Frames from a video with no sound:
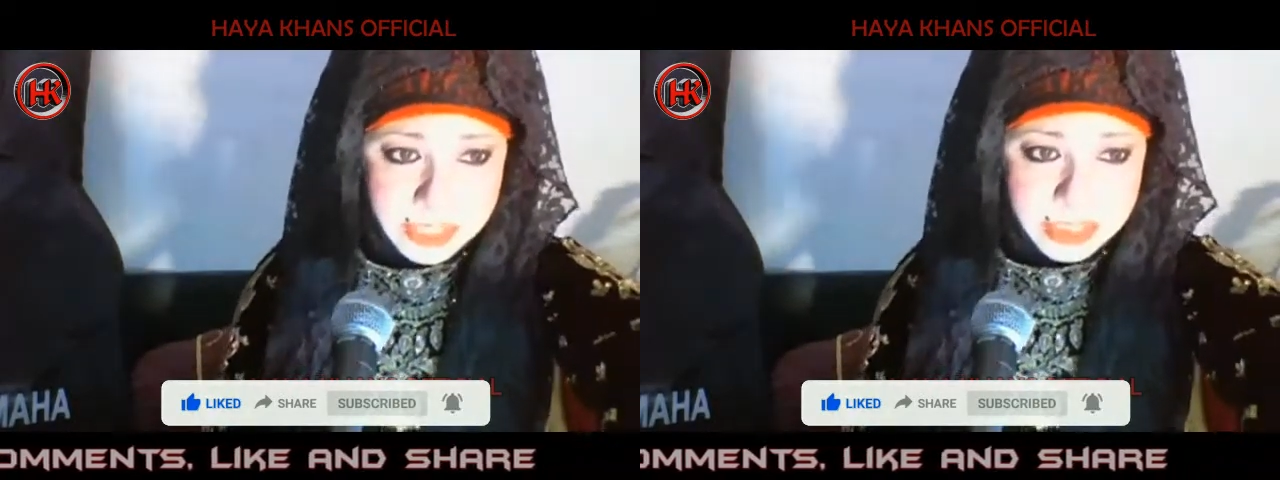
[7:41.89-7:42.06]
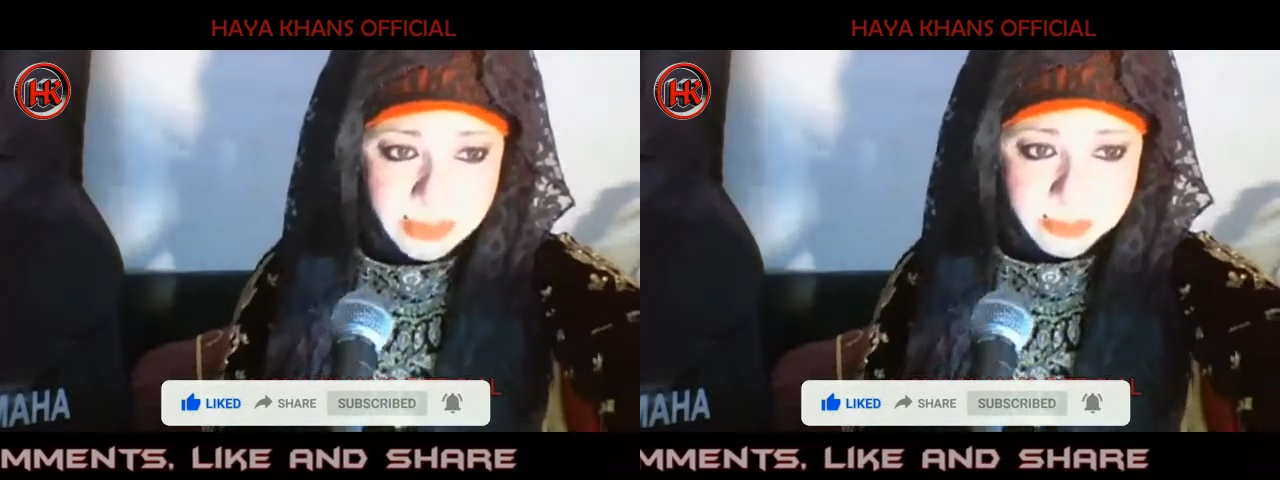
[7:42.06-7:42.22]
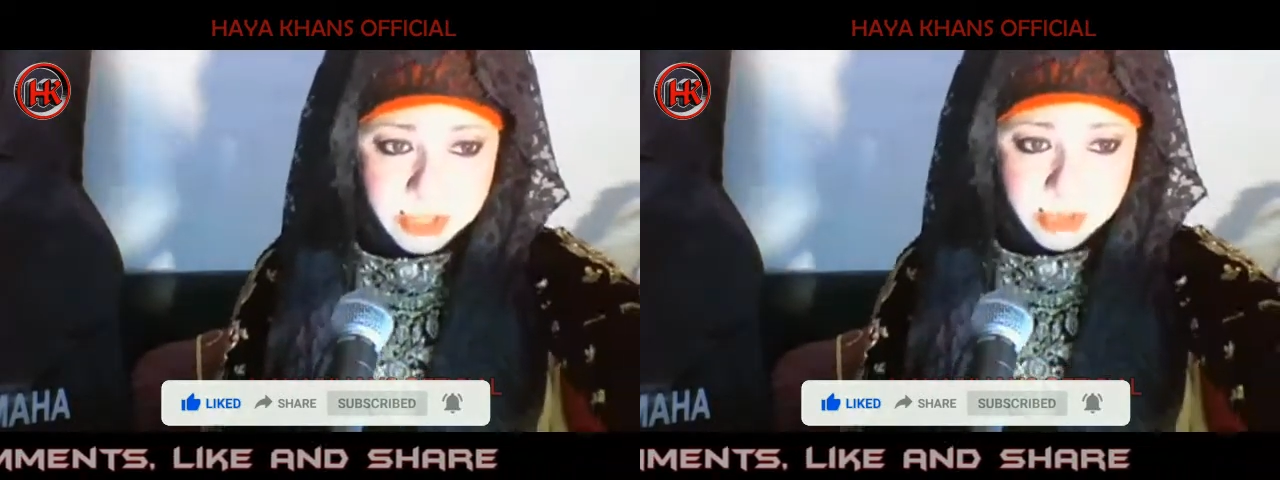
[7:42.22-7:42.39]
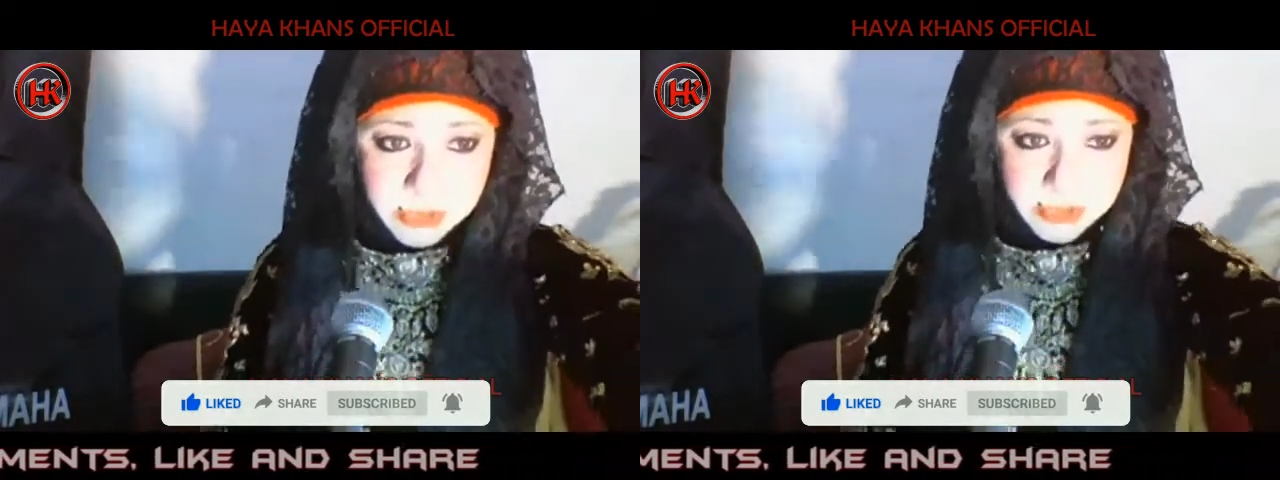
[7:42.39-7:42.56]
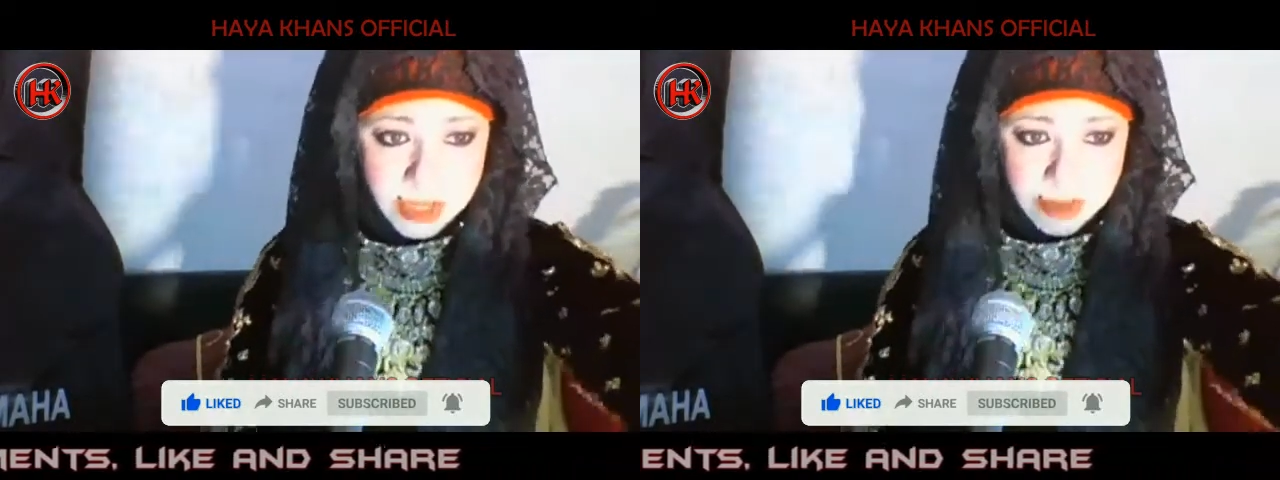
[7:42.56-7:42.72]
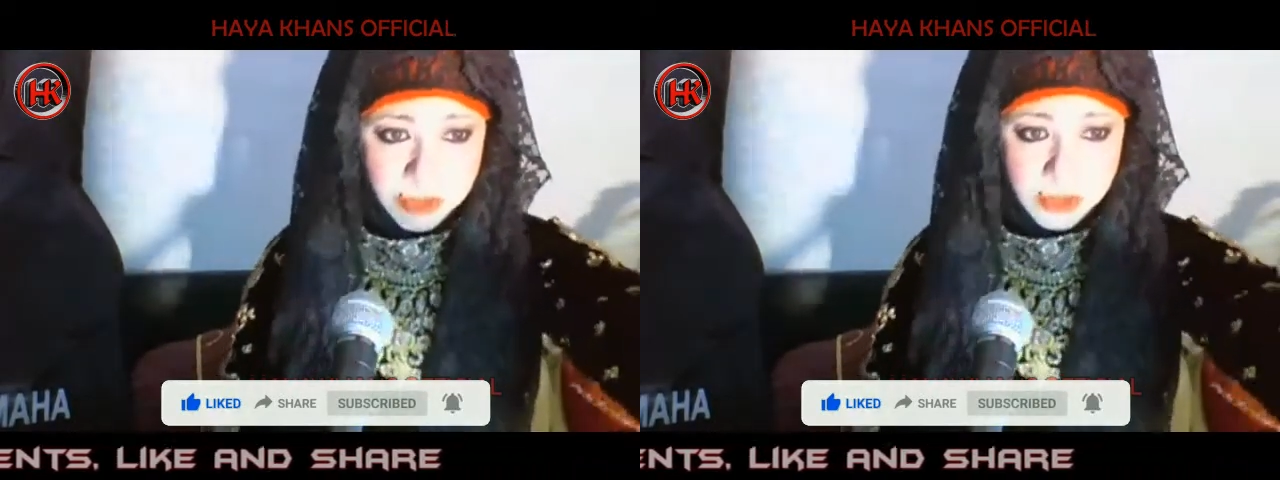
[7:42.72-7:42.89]
शुक्रिया
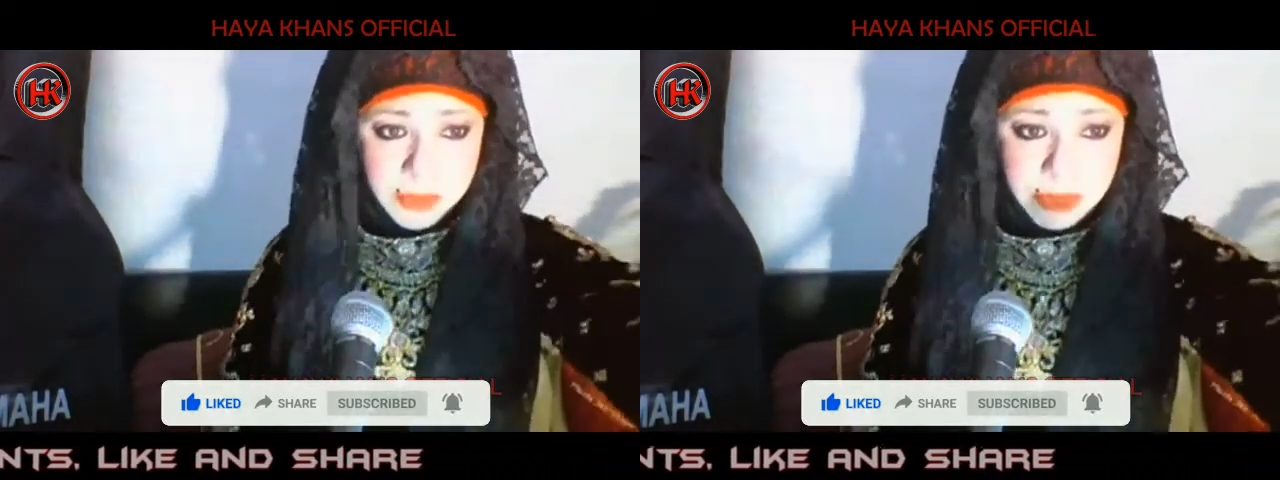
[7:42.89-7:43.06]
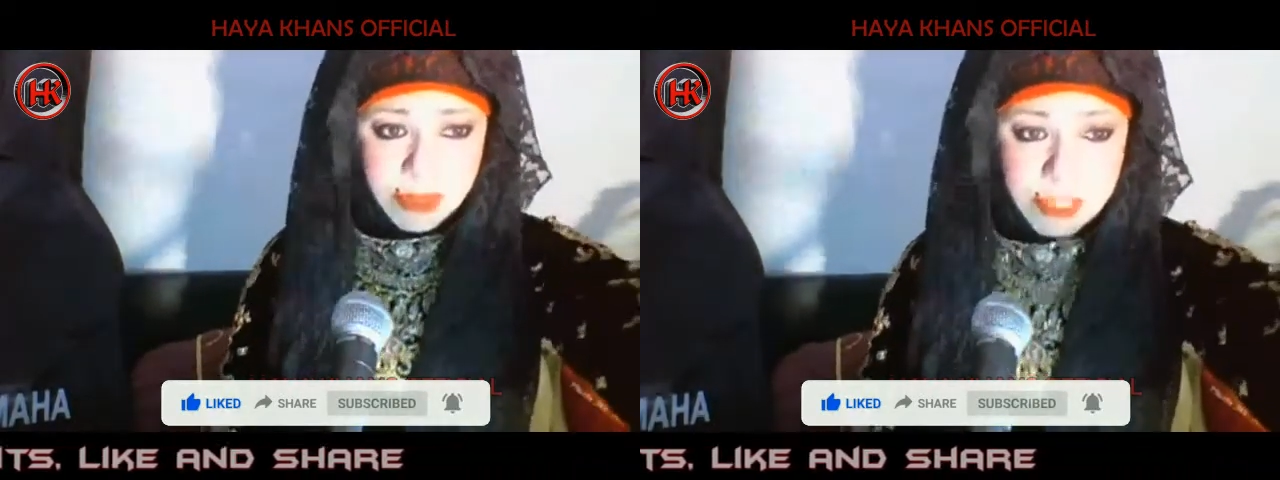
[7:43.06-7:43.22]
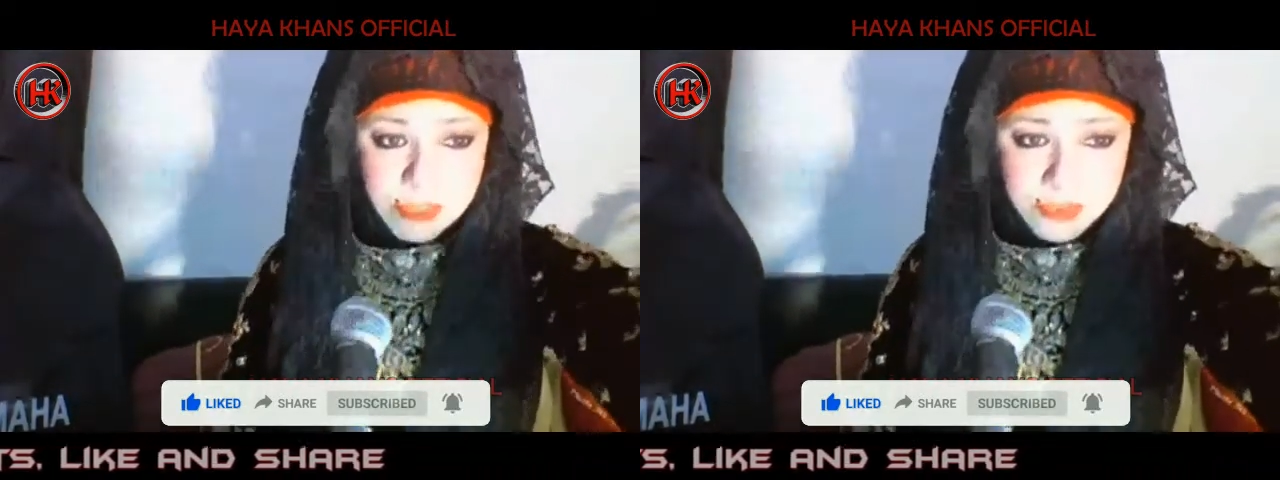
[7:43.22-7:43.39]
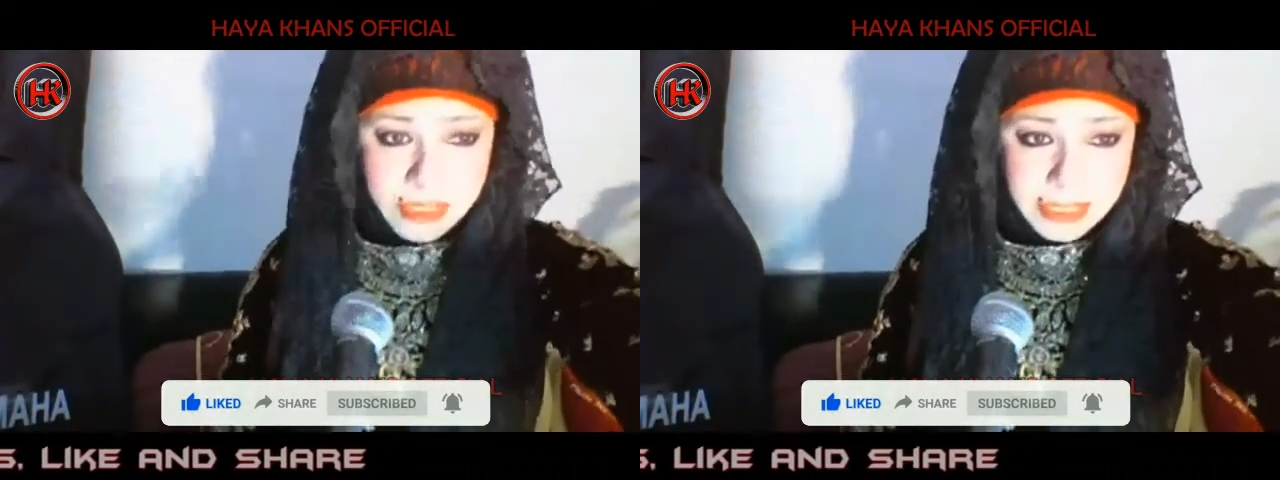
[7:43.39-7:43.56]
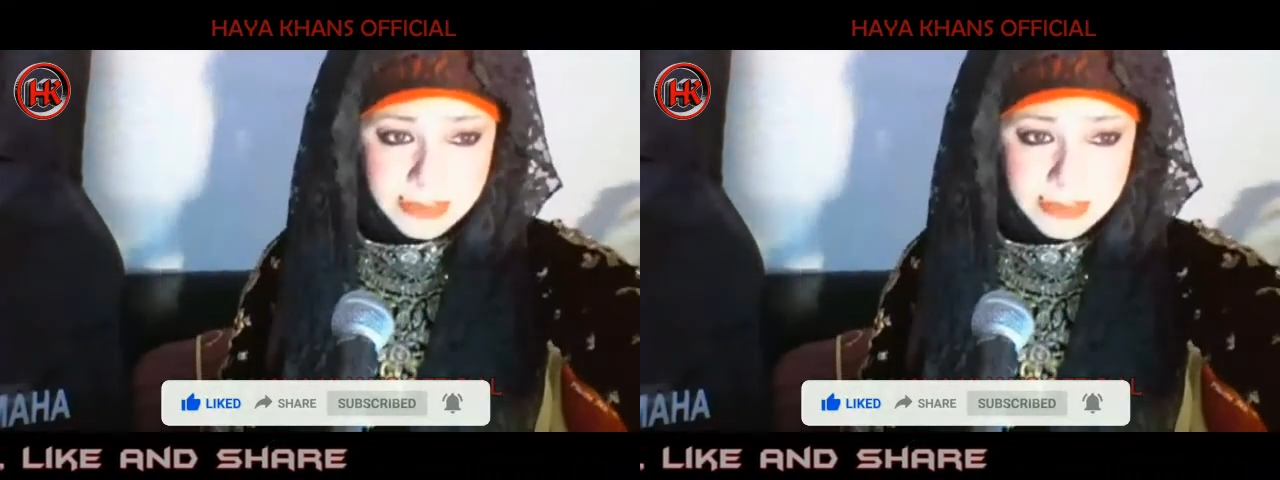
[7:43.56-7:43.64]
मोहम्मद रिजवान